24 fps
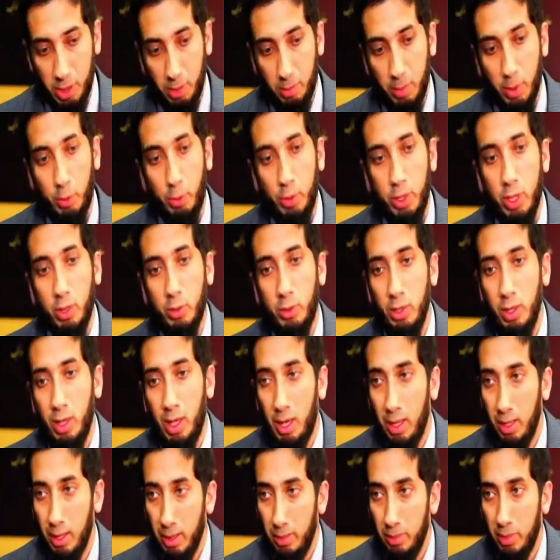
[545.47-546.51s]
मस्जिद में कोई ना कोई
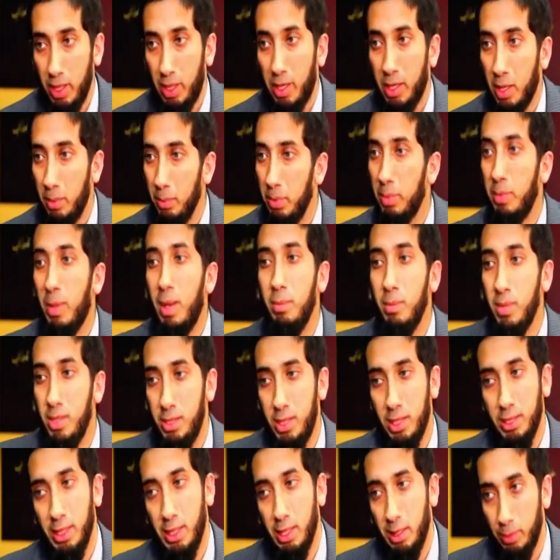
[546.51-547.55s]
आलम या अरब इमाम
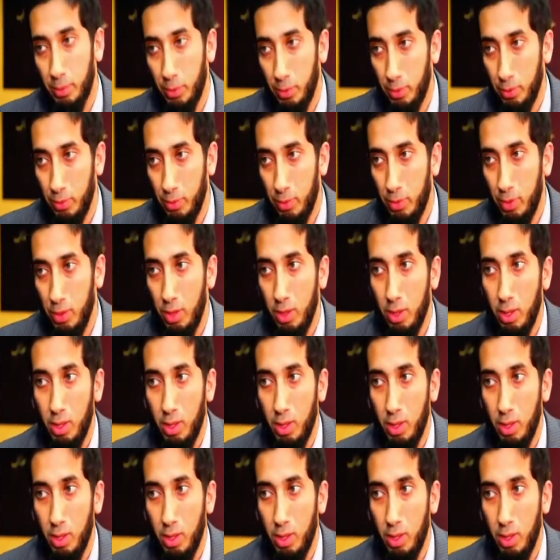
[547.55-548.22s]
मिल जाता है आपको